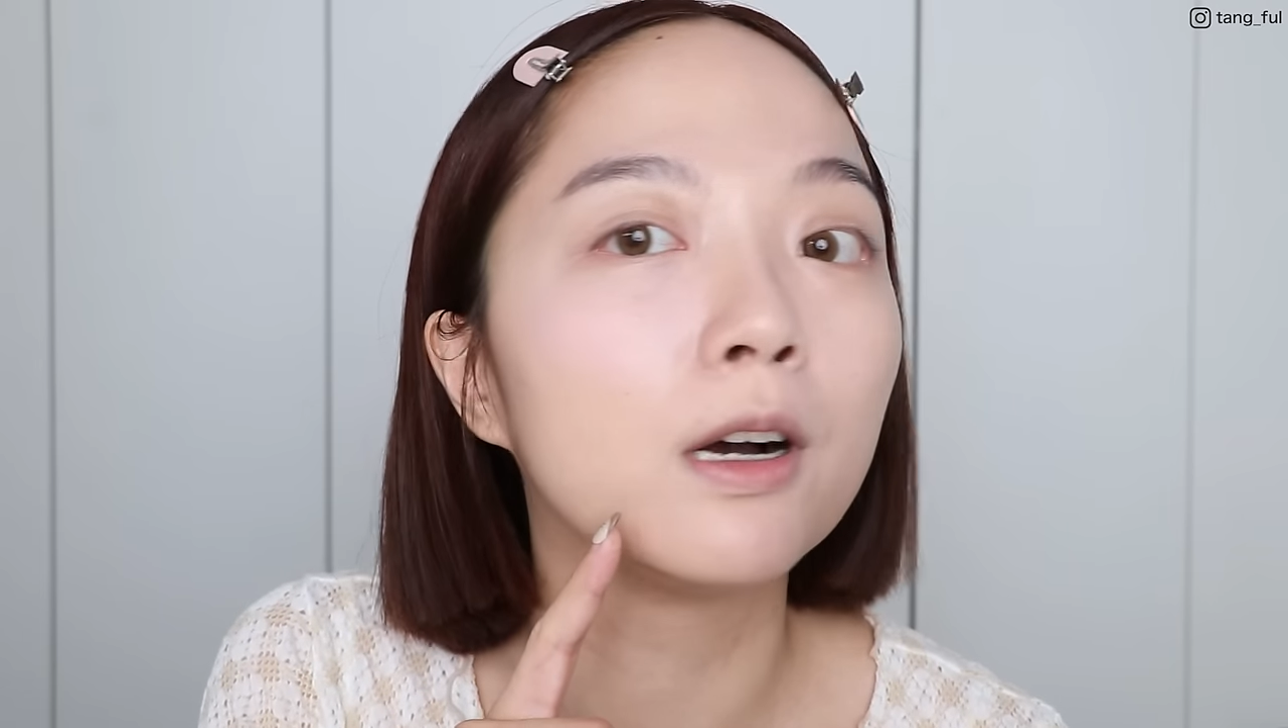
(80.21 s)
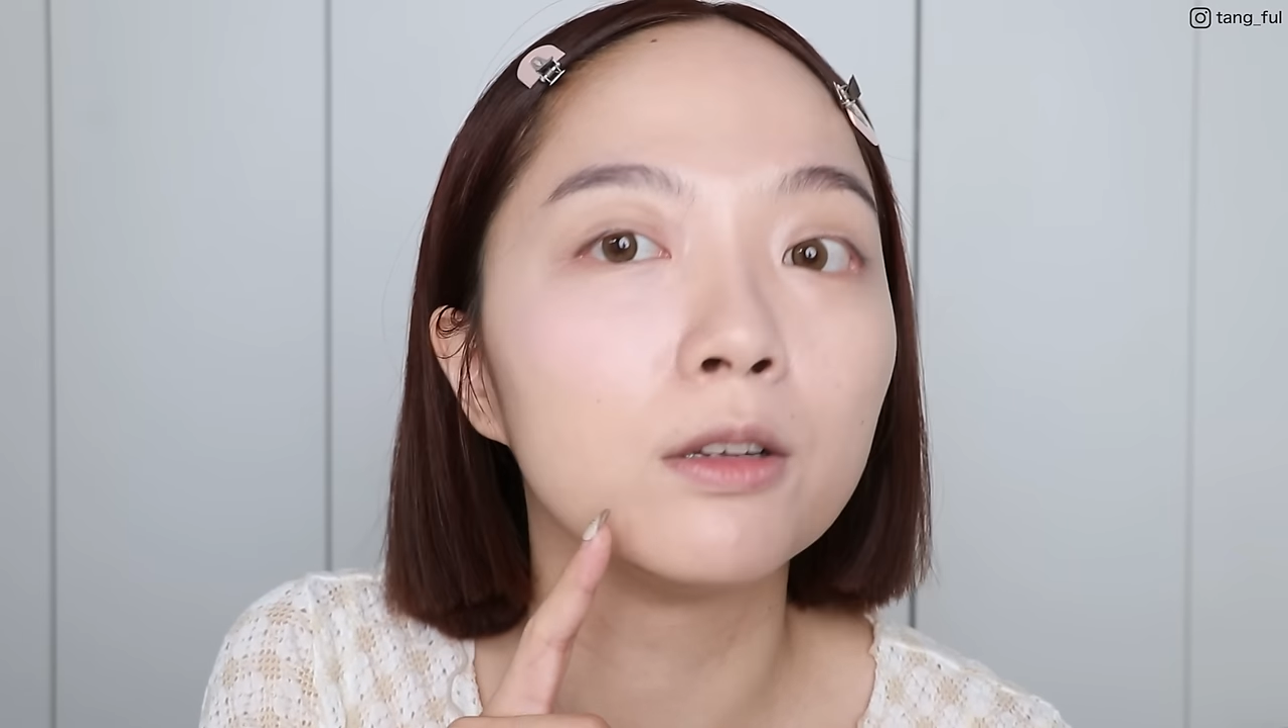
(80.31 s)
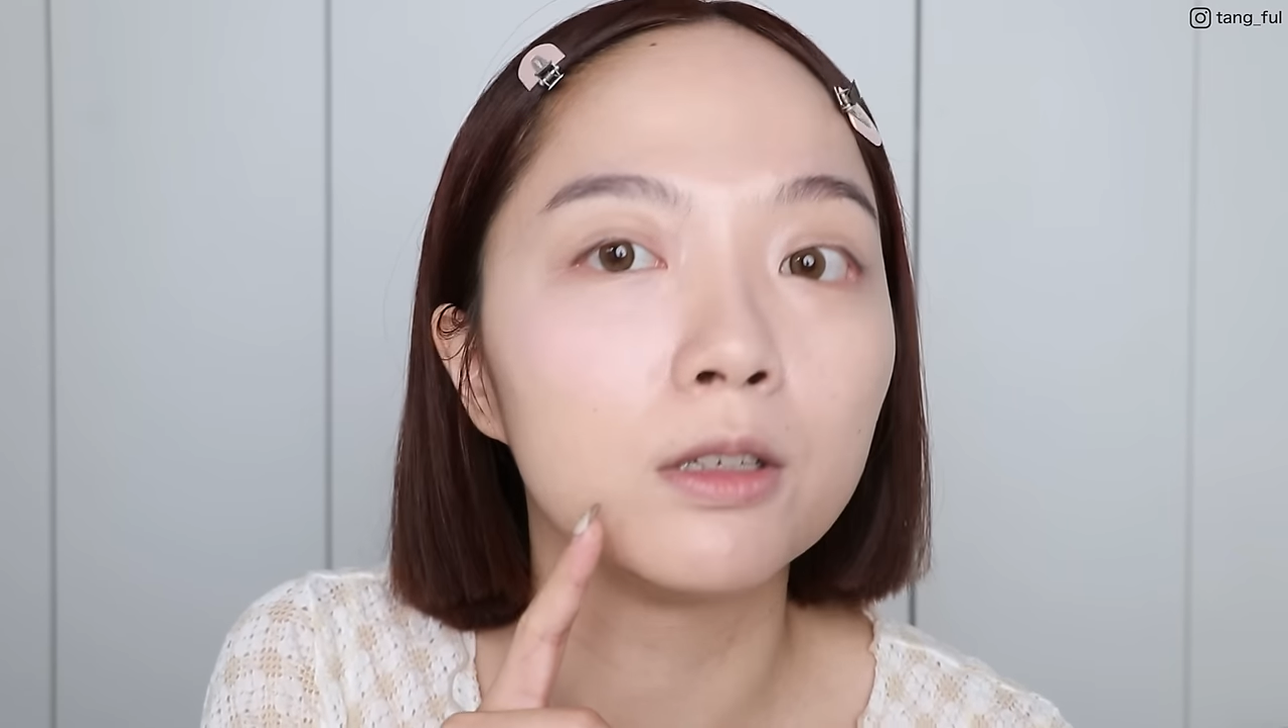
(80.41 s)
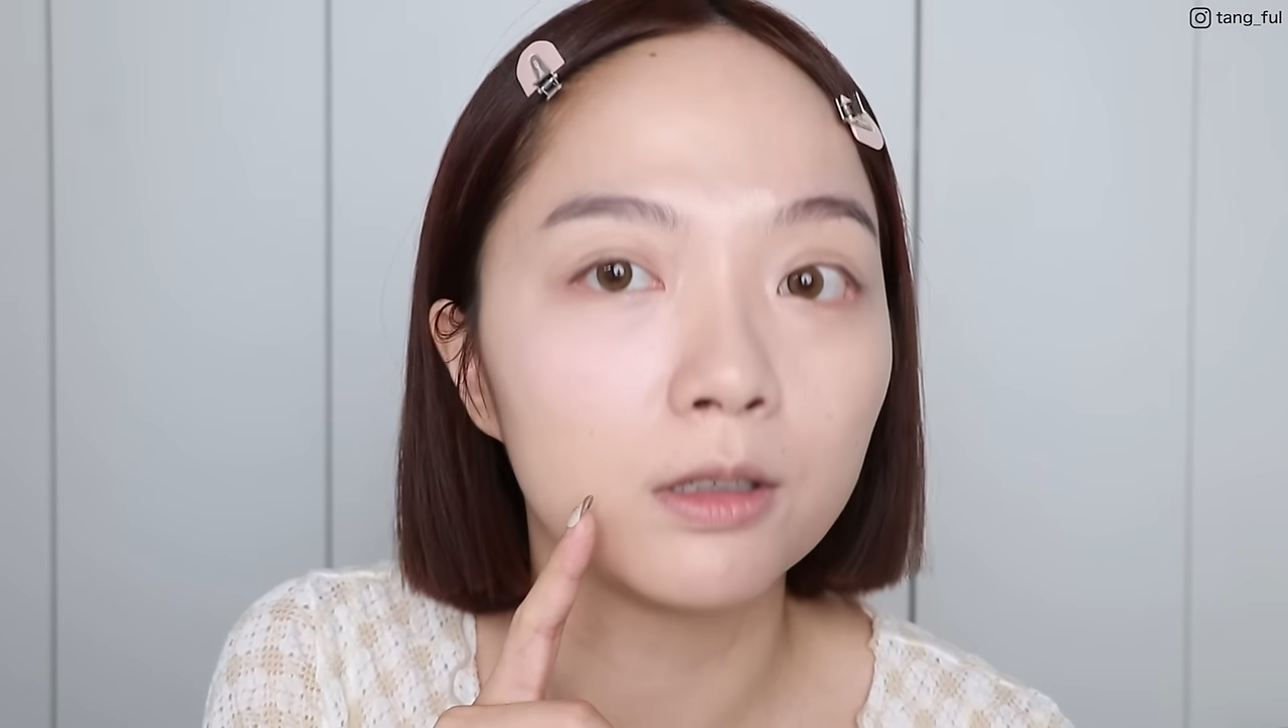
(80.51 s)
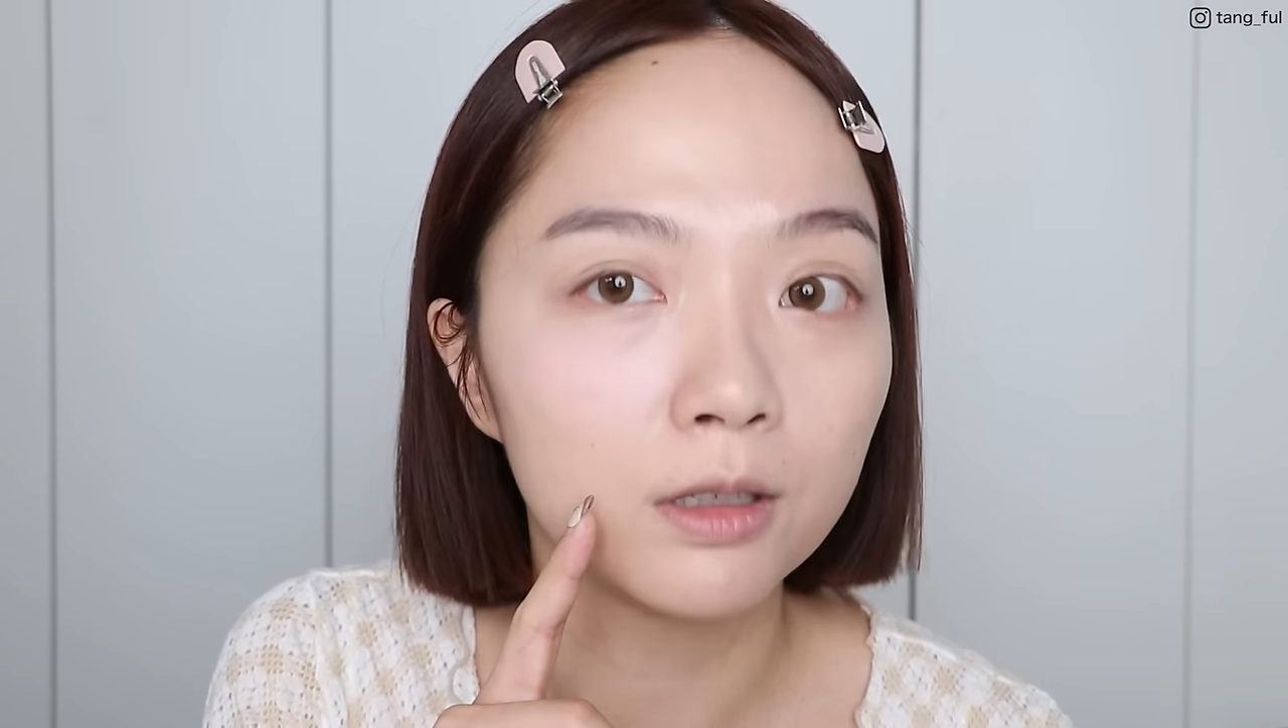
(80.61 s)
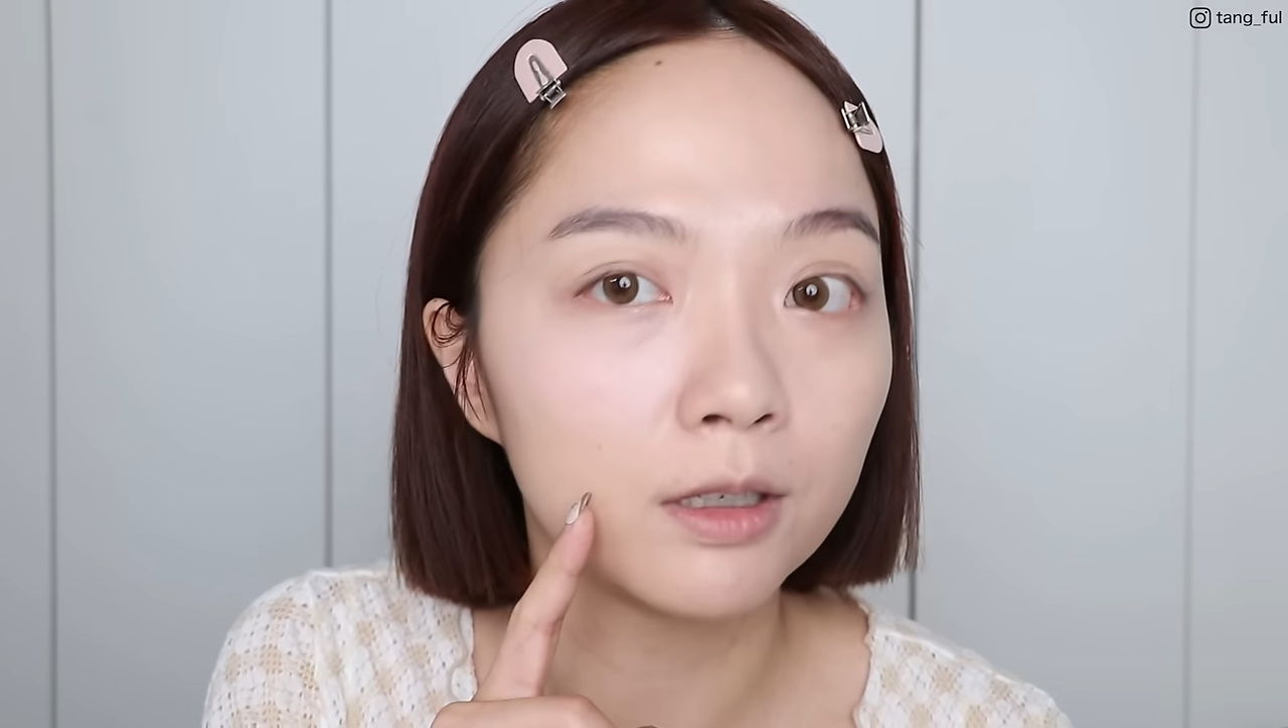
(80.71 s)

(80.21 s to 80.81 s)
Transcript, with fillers: 好的